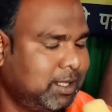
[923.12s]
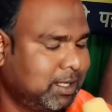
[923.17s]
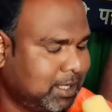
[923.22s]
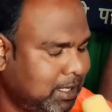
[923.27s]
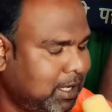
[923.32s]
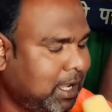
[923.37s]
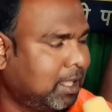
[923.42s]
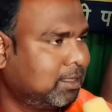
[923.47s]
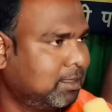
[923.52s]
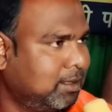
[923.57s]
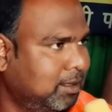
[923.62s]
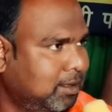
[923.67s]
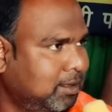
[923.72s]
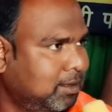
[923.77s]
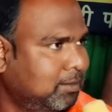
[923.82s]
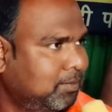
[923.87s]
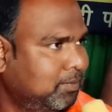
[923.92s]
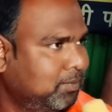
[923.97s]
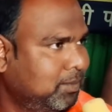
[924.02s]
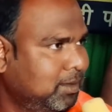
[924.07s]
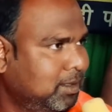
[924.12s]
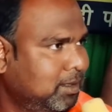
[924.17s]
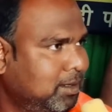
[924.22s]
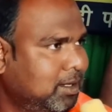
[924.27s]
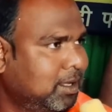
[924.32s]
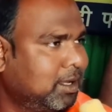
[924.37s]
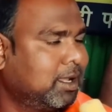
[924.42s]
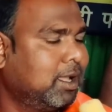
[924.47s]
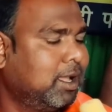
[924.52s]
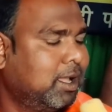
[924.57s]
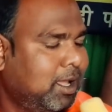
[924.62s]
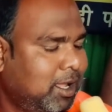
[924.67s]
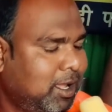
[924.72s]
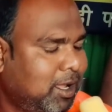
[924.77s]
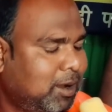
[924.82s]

ही खिलाते हैं ठीक है